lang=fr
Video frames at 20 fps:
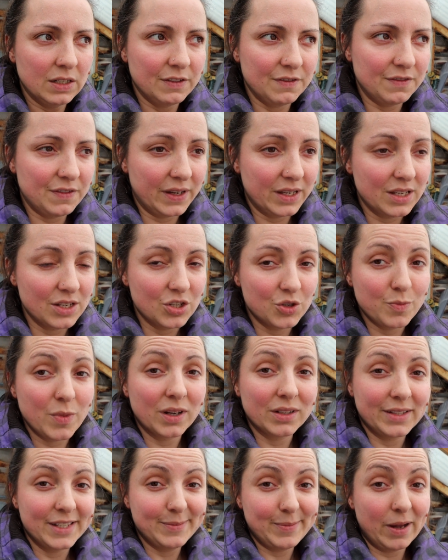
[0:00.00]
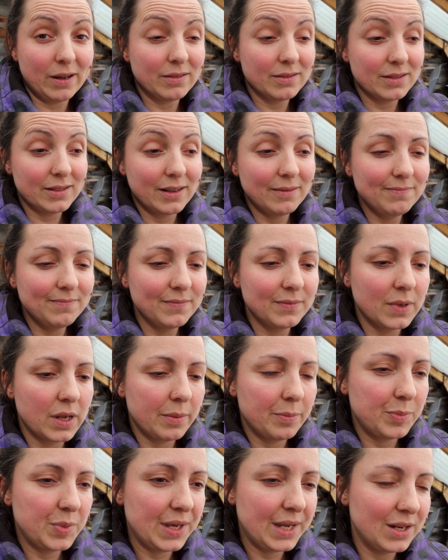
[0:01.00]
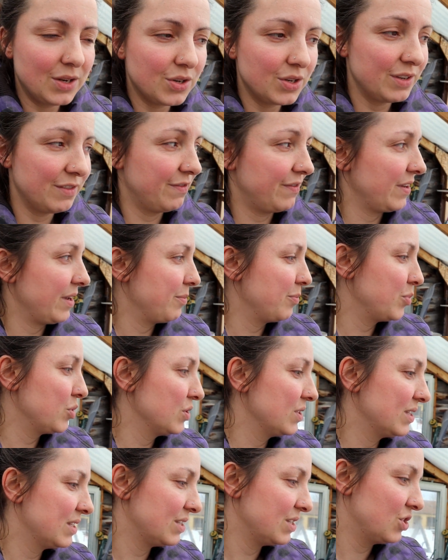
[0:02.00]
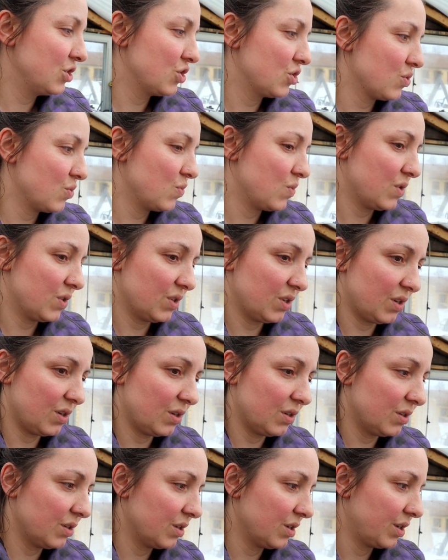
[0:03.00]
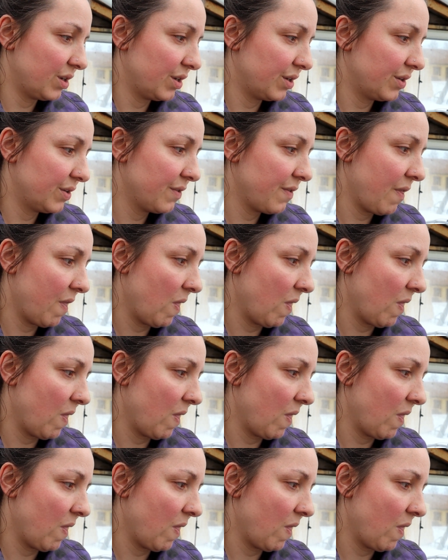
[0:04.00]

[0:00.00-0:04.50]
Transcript: fait que je manque d'espace. Hein. Puis là, il fait pas si chaud encore. Euh,